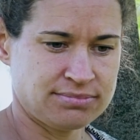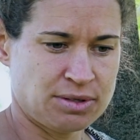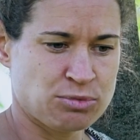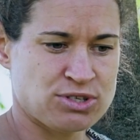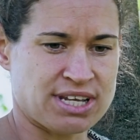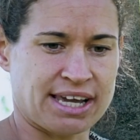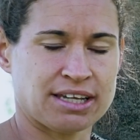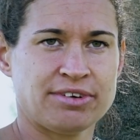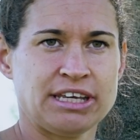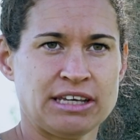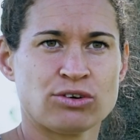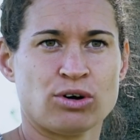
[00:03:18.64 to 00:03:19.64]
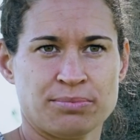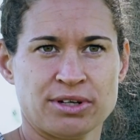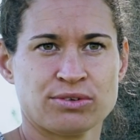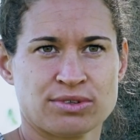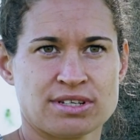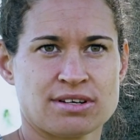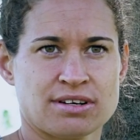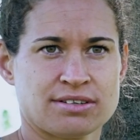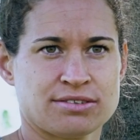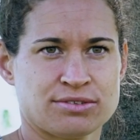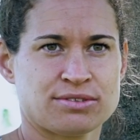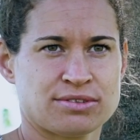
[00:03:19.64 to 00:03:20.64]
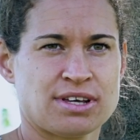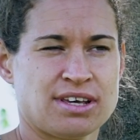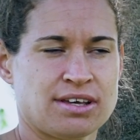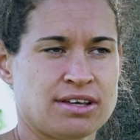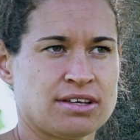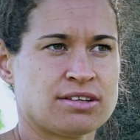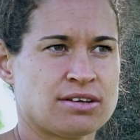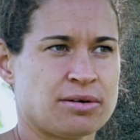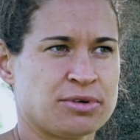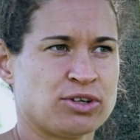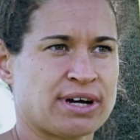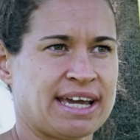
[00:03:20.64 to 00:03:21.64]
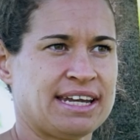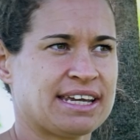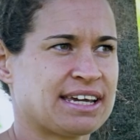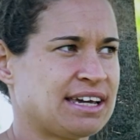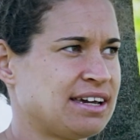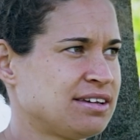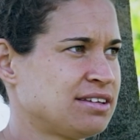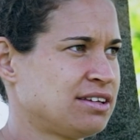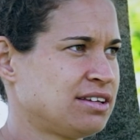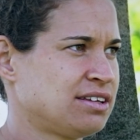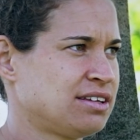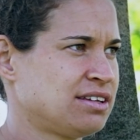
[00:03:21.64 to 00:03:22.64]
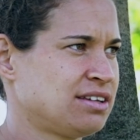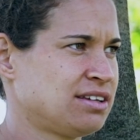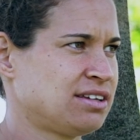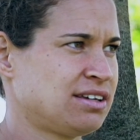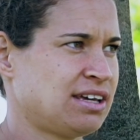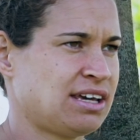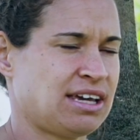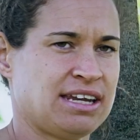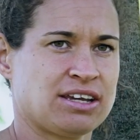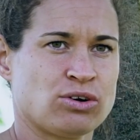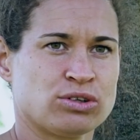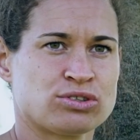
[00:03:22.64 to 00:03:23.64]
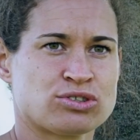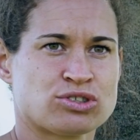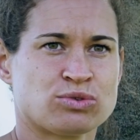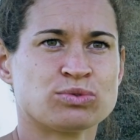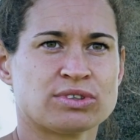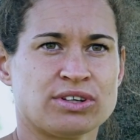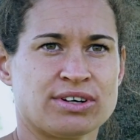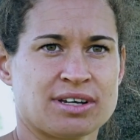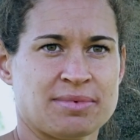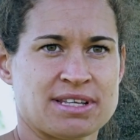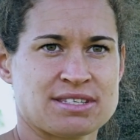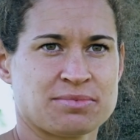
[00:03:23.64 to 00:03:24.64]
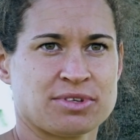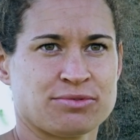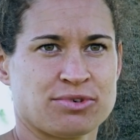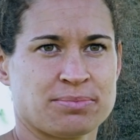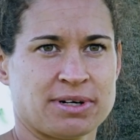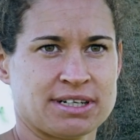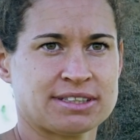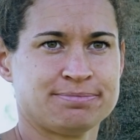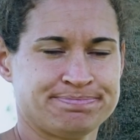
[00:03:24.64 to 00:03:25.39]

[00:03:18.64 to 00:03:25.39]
musste eigentlich hinkommen und da haben wir doch einige, einige Autostunden auch gemeinsam dann verbracht.